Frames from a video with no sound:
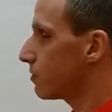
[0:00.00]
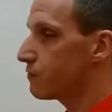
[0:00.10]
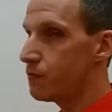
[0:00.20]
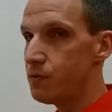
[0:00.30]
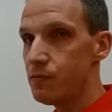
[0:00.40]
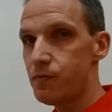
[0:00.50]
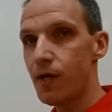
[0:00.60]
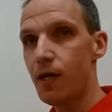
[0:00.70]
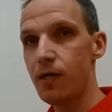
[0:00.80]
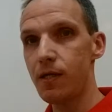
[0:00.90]
durch 5
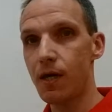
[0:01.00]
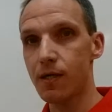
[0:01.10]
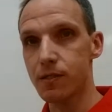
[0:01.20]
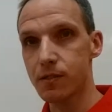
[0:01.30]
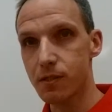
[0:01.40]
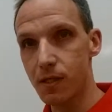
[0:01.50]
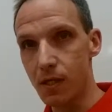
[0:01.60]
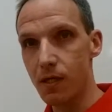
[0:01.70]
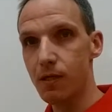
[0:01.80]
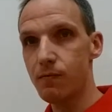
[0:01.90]
teilen? Ja, das
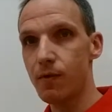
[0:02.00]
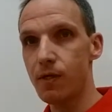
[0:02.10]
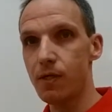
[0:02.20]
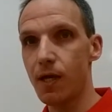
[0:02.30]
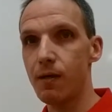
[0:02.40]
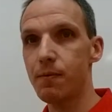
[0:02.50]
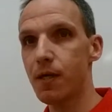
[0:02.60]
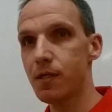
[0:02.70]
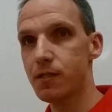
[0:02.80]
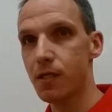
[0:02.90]
geht, weil die
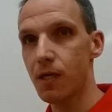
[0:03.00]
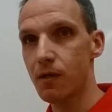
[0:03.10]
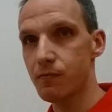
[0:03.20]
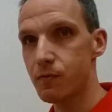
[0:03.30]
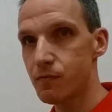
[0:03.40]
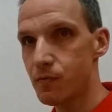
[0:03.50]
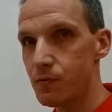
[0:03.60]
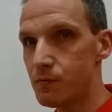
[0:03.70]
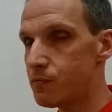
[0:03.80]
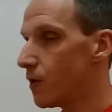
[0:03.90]
Teilbarkeitsregel von
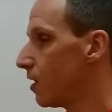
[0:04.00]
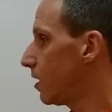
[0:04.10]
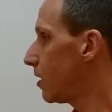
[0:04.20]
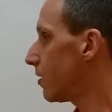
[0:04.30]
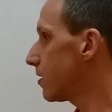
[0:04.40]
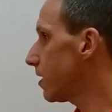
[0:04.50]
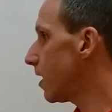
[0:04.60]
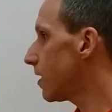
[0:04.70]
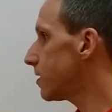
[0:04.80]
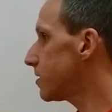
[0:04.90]
5 lautet,
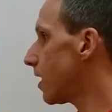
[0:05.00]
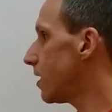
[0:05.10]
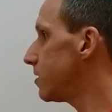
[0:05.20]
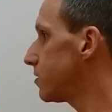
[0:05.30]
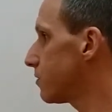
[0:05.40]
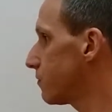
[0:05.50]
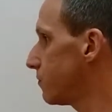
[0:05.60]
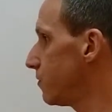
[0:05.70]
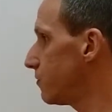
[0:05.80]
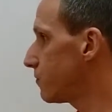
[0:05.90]
eine Zahl ist durch
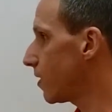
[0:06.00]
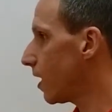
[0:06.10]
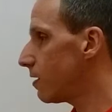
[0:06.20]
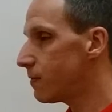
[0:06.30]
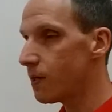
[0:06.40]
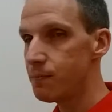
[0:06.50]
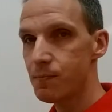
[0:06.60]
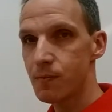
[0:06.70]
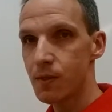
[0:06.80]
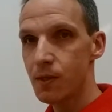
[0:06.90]
5 teilbar,
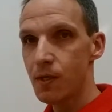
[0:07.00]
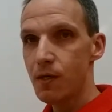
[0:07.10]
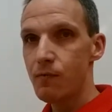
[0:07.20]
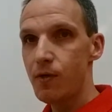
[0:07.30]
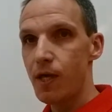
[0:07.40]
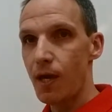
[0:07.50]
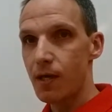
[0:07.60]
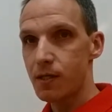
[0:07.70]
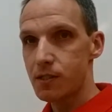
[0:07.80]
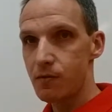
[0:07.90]
wenn die
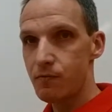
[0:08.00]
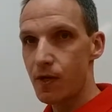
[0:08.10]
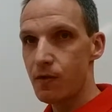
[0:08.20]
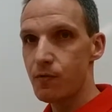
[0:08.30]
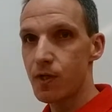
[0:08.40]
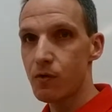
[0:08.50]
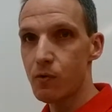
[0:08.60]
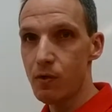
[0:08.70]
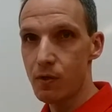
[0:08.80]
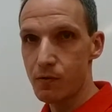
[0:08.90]
Einerziffer entweder
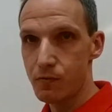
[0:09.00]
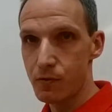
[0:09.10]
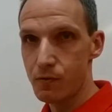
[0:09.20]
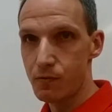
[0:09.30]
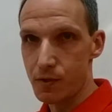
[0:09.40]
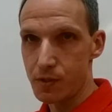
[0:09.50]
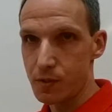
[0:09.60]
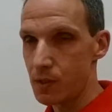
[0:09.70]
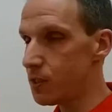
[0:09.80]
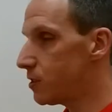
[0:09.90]
0 oder 5
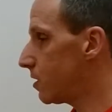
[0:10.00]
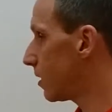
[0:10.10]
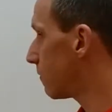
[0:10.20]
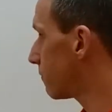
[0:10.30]
ist. Ist hier der